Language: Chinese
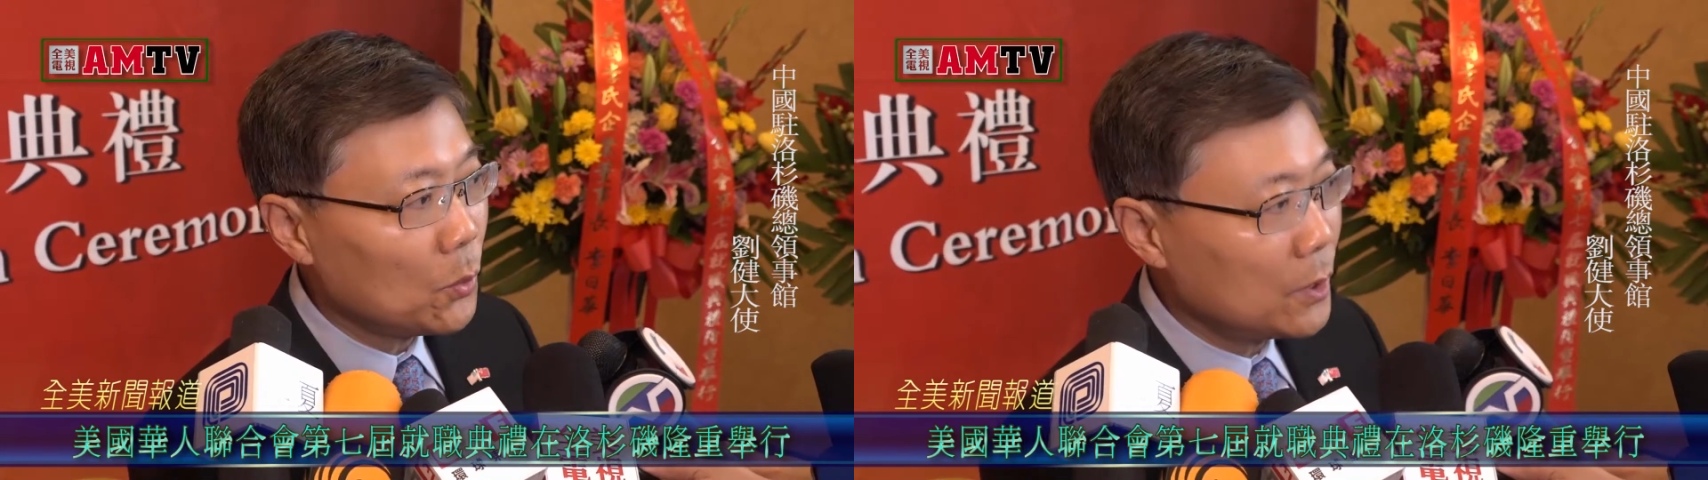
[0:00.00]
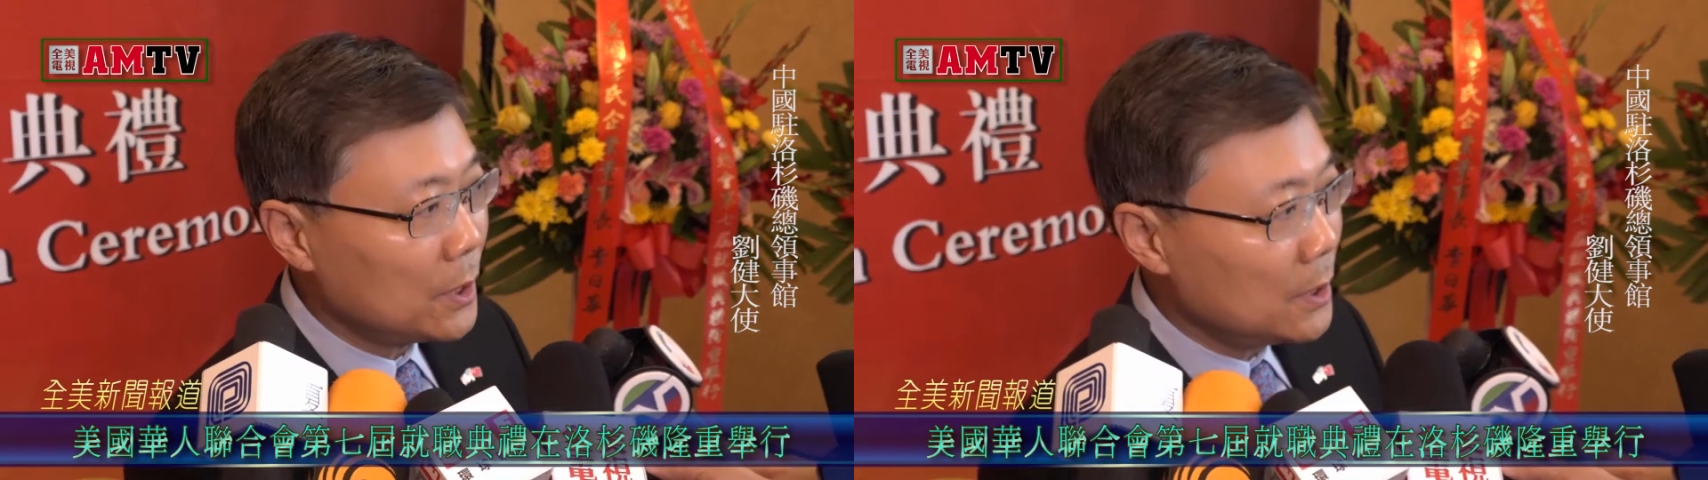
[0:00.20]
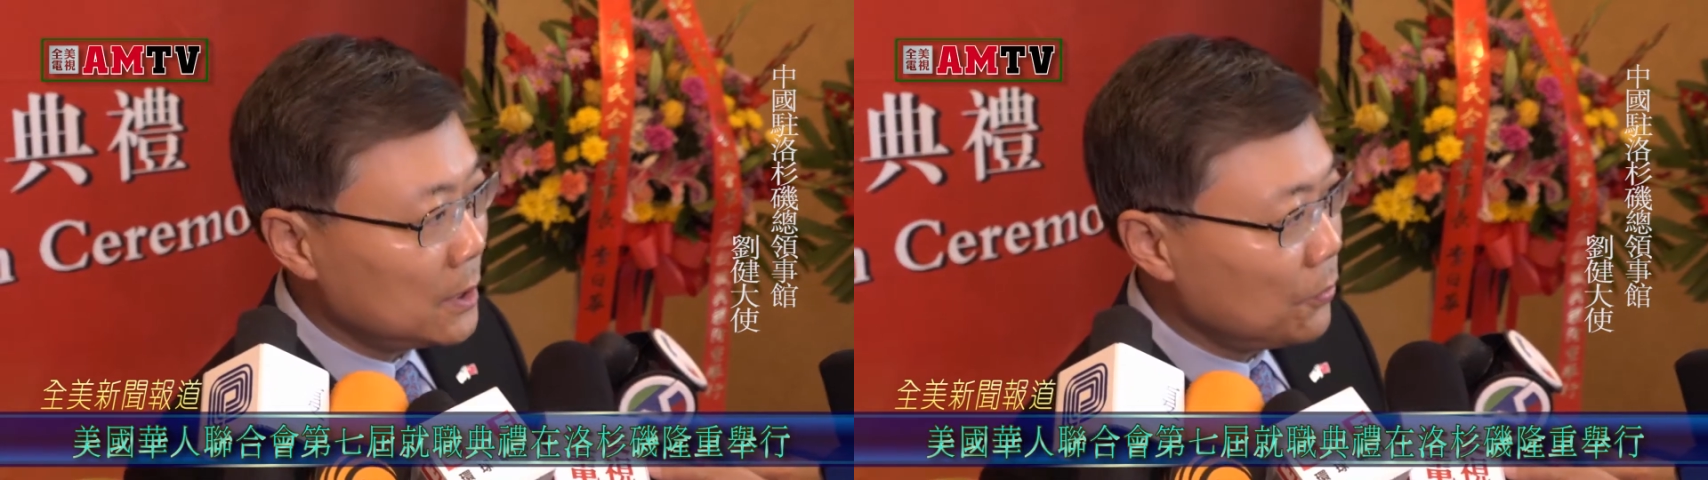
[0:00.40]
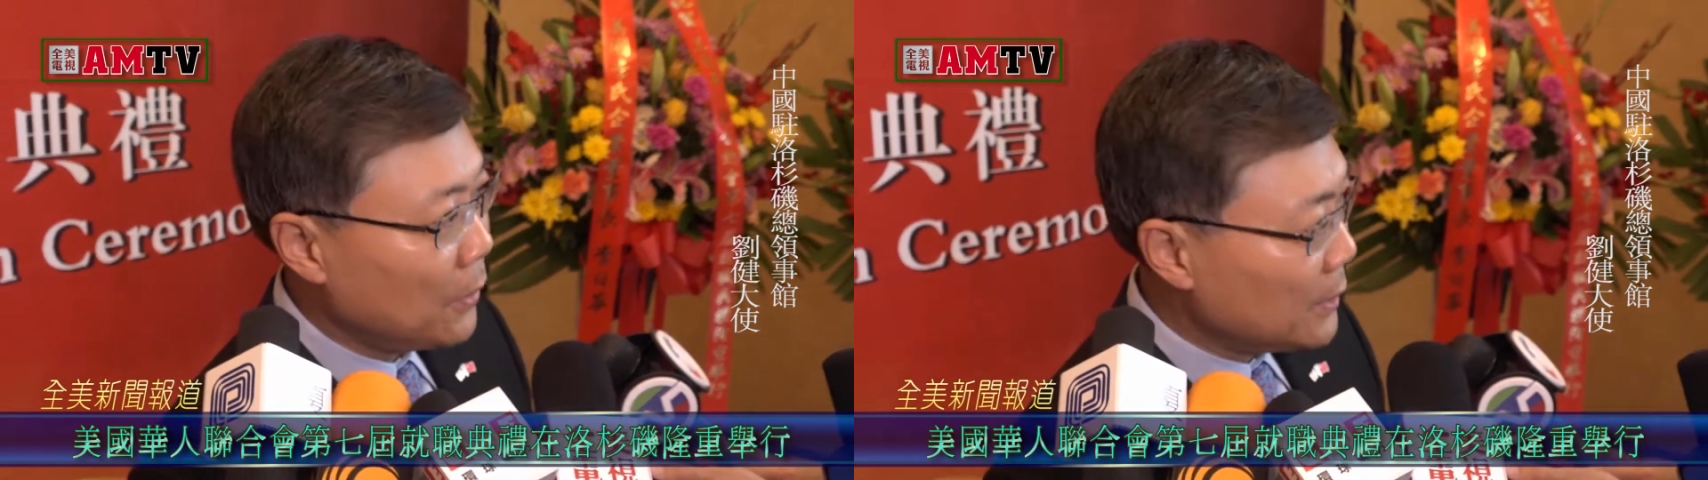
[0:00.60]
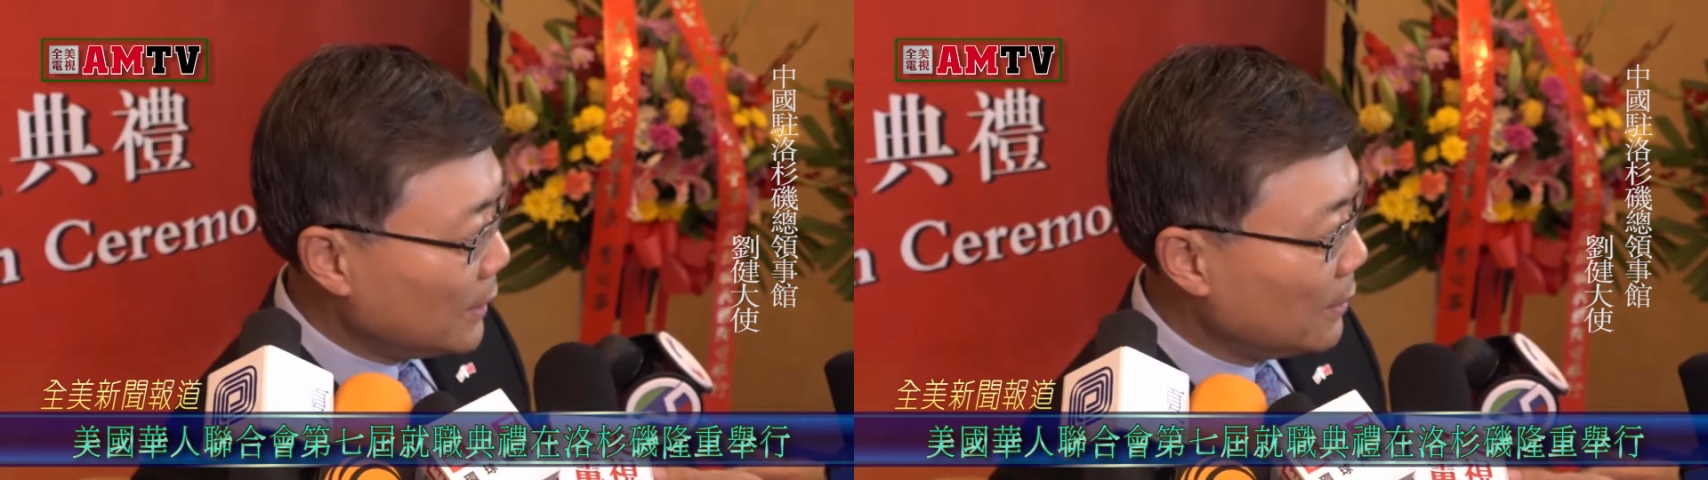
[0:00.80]
国经济
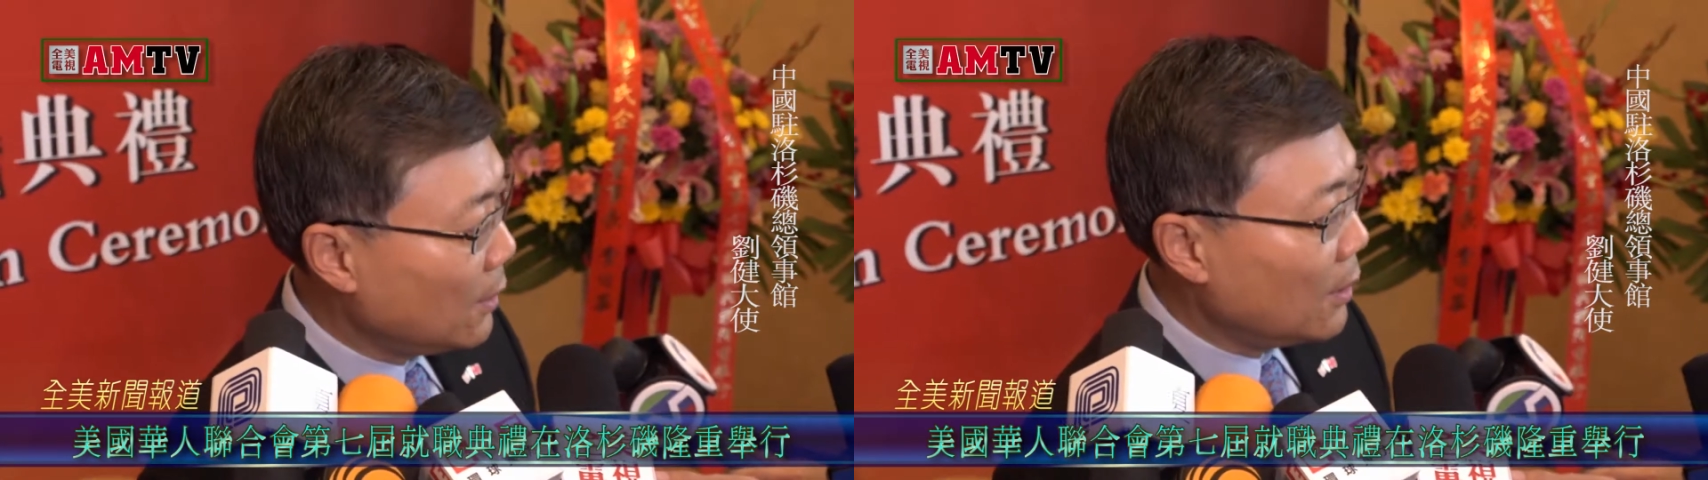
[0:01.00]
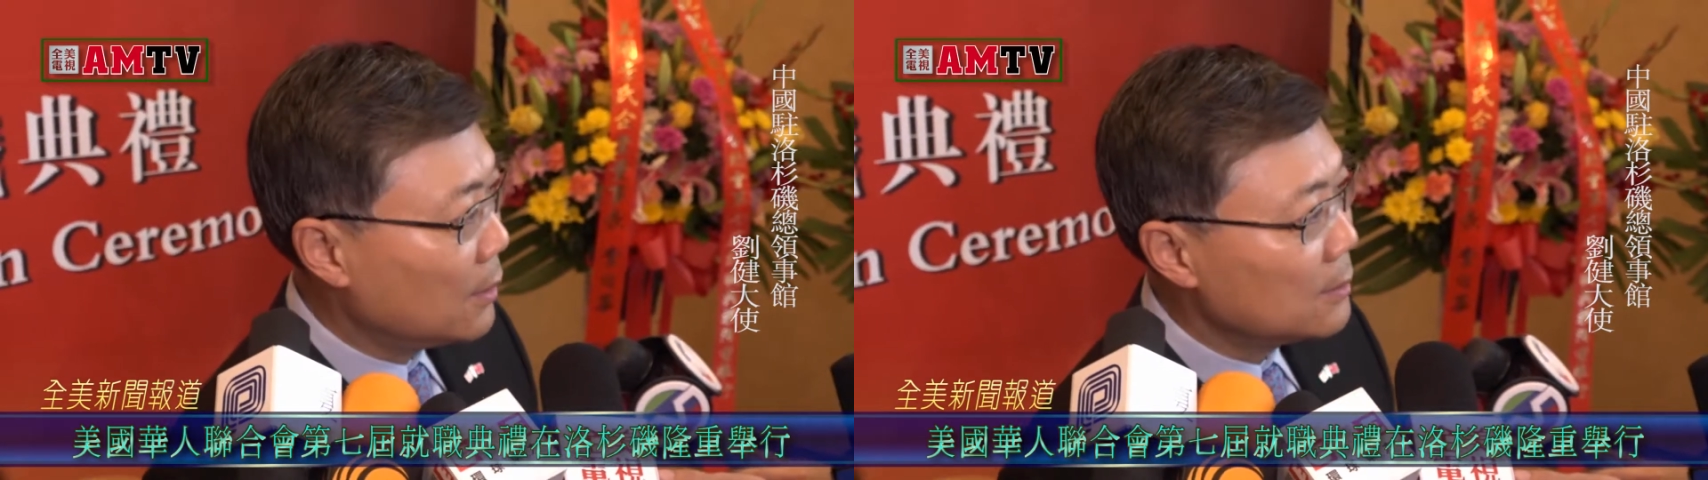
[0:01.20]
发展也好，